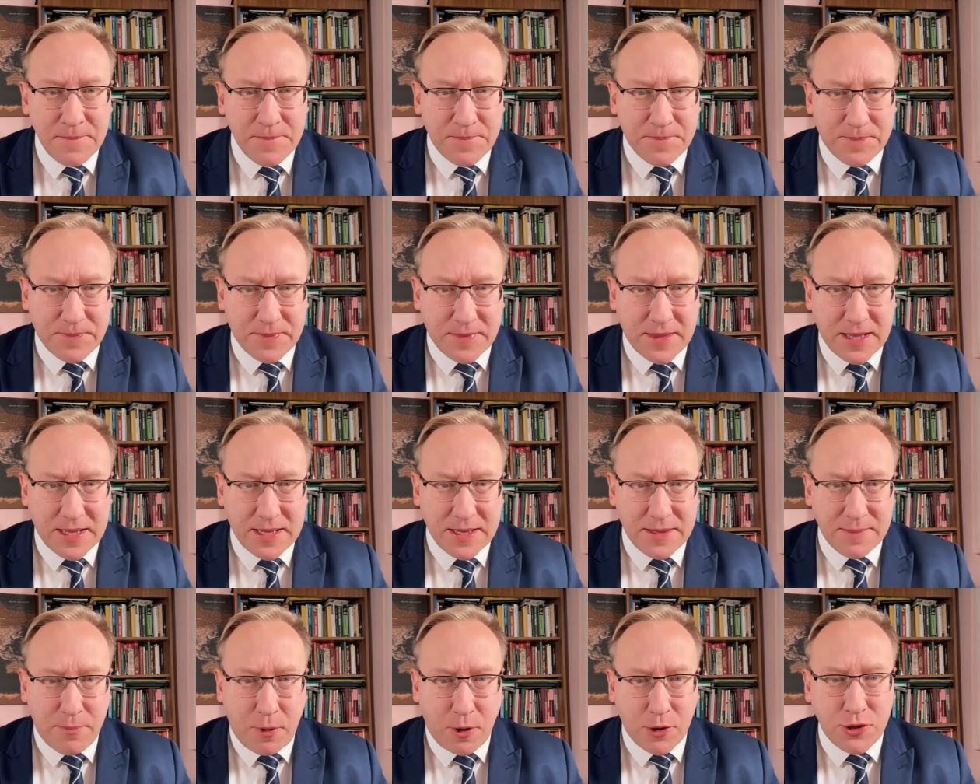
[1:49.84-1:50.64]
Mm,
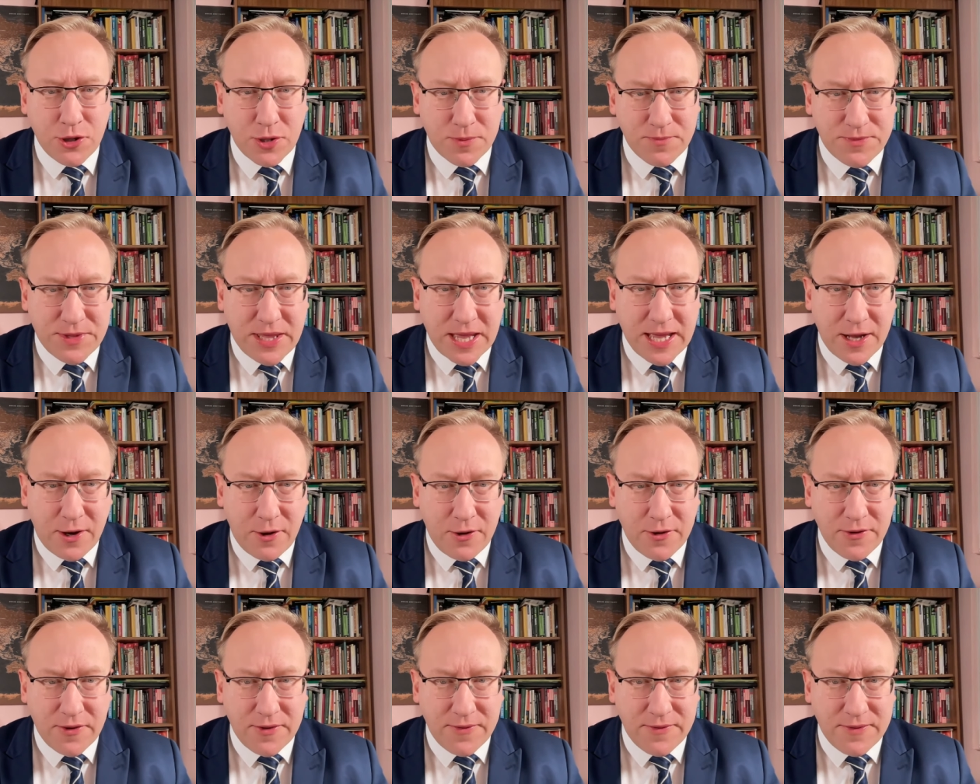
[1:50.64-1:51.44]
y, poziom tego,
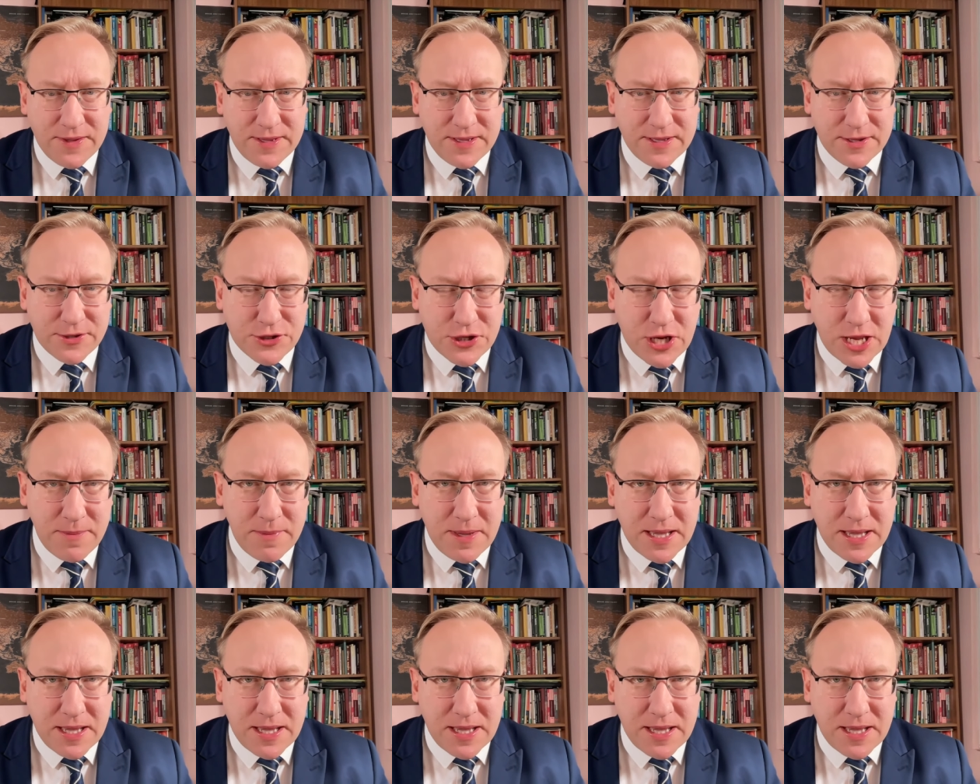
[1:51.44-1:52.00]
y, czym